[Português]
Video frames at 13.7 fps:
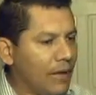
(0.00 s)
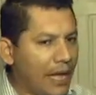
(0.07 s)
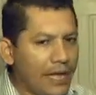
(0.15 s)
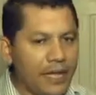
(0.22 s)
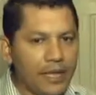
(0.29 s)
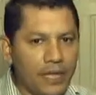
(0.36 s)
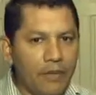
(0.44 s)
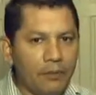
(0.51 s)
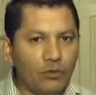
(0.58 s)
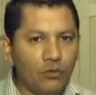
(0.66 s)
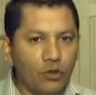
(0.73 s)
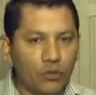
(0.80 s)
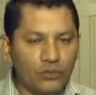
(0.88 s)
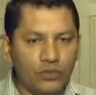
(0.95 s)
A equipe
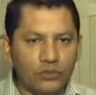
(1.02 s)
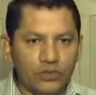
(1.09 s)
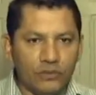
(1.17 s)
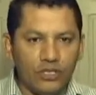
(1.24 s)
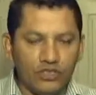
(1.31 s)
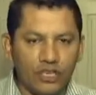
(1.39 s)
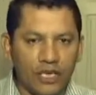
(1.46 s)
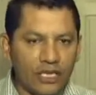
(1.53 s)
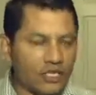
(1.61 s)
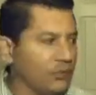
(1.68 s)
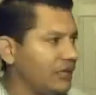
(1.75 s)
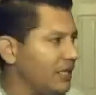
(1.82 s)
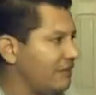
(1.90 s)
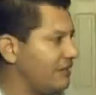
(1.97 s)
do grupo de, missionário
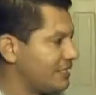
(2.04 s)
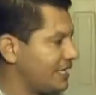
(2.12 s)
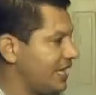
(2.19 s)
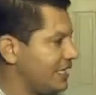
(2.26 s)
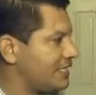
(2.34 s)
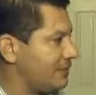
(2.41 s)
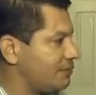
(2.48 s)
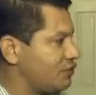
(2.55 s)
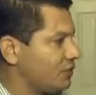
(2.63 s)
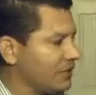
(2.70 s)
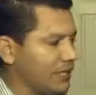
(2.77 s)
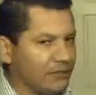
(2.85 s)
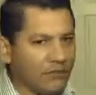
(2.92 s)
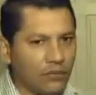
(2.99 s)
de mulher vai estar
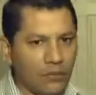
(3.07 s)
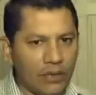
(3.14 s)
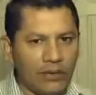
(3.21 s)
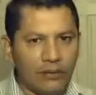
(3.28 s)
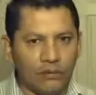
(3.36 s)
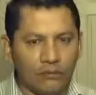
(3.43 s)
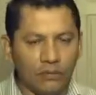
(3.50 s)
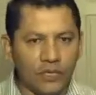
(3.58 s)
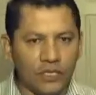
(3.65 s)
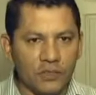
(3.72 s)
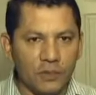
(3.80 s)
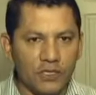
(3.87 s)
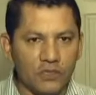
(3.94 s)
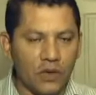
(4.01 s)
recepcionando é, todo
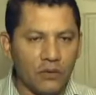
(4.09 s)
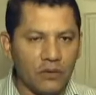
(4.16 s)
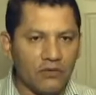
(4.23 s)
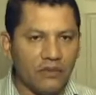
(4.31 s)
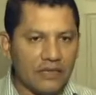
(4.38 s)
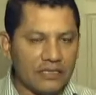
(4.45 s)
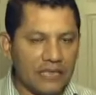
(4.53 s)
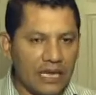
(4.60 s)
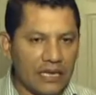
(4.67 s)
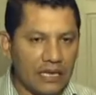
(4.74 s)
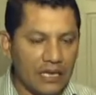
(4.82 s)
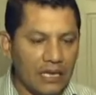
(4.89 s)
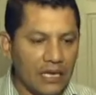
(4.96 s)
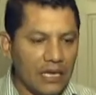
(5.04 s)
esse pessoal que vai estar
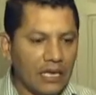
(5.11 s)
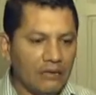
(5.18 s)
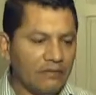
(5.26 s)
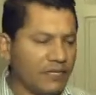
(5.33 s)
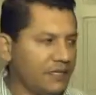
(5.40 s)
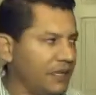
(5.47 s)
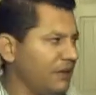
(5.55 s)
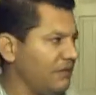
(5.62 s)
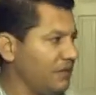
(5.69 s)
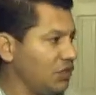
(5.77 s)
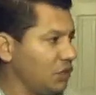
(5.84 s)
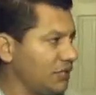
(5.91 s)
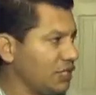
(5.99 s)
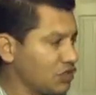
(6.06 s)
aqui. Vai ter, vai
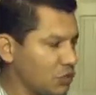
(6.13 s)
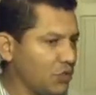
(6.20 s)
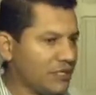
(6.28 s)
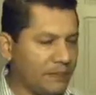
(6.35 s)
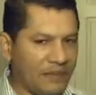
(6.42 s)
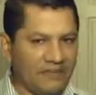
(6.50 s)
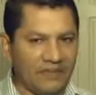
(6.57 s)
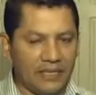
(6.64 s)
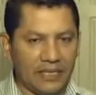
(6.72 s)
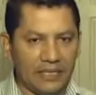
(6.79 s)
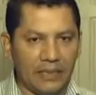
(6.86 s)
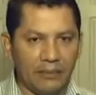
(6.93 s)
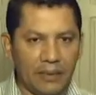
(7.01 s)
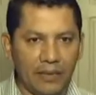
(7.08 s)
ter outras coisas para
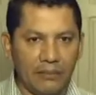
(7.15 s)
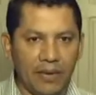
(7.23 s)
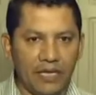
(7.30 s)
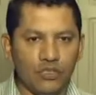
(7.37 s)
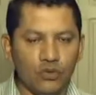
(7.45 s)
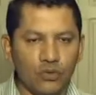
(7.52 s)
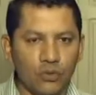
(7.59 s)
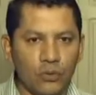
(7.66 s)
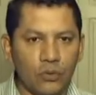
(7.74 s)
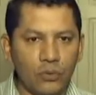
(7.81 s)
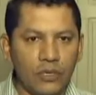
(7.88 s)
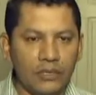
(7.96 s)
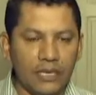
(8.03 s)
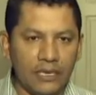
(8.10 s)
vender também, mas o,
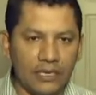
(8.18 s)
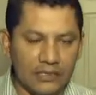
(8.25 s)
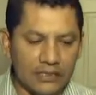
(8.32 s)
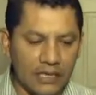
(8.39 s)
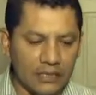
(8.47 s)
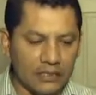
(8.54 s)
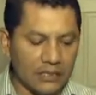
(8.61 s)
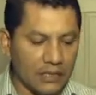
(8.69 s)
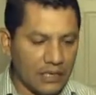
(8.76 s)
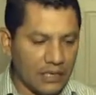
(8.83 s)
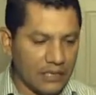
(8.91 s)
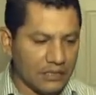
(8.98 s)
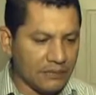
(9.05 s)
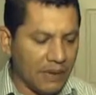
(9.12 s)
o interessante interessante,
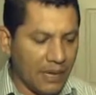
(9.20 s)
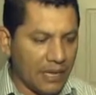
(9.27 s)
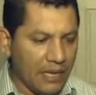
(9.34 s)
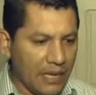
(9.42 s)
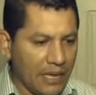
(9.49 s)
Elismar,